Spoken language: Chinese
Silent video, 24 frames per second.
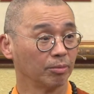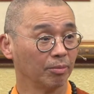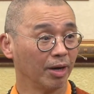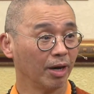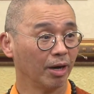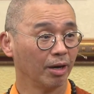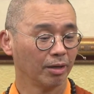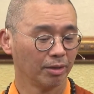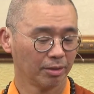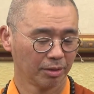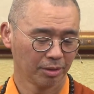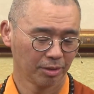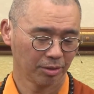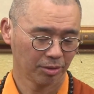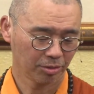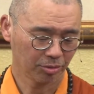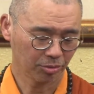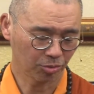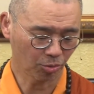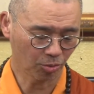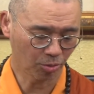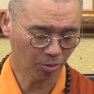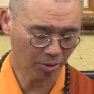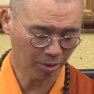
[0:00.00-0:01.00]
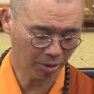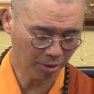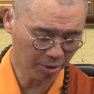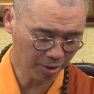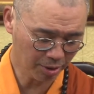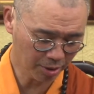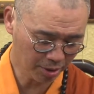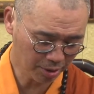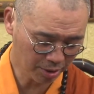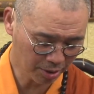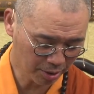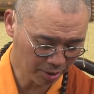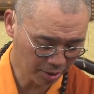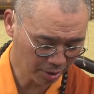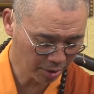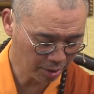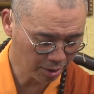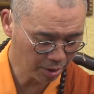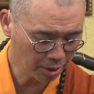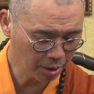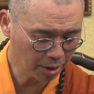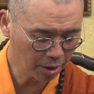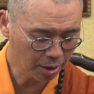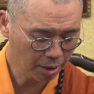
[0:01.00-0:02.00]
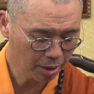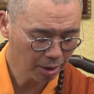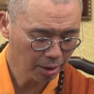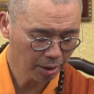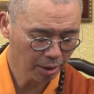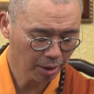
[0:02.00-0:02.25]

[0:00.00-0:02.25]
么多